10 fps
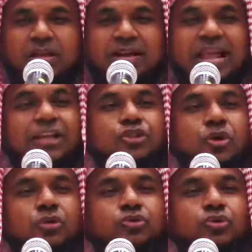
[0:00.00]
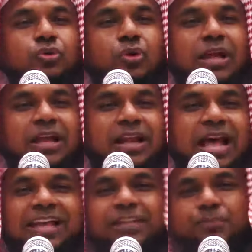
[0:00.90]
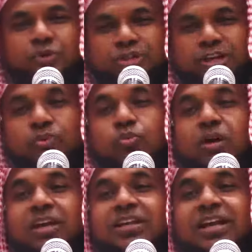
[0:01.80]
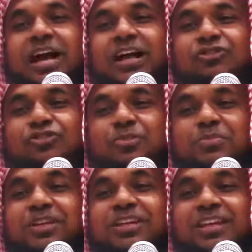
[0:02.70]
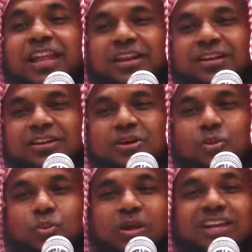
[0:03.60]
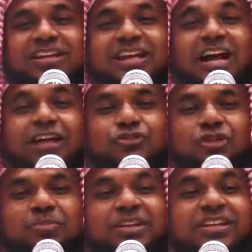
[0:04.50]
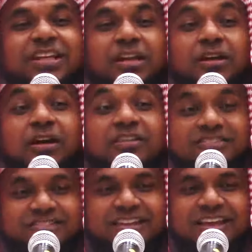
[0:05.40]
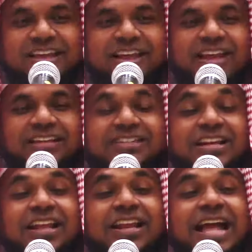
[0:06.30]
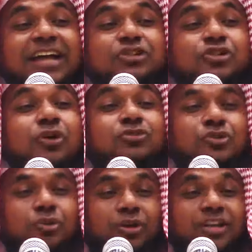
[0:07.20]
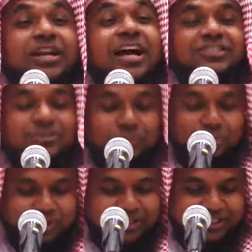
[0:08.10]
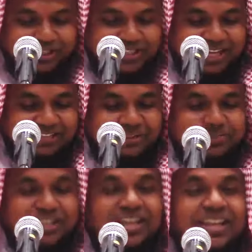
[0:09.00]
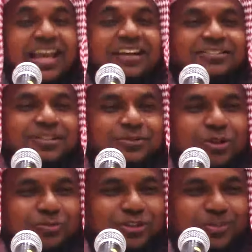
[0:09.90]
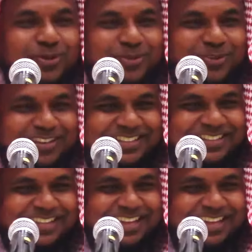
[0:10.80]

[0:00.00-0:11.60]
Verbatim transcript: রাগ সংযত করার আয়াত পড়ছিলেন ওয়াল মিনাল ওয়াল মিনাল গাইজ হ্যাঁ যারা রাগ সংযত করে কাজিম এই কাজম থেকে একজিম শব্দটা ব্যবহার হয়েছে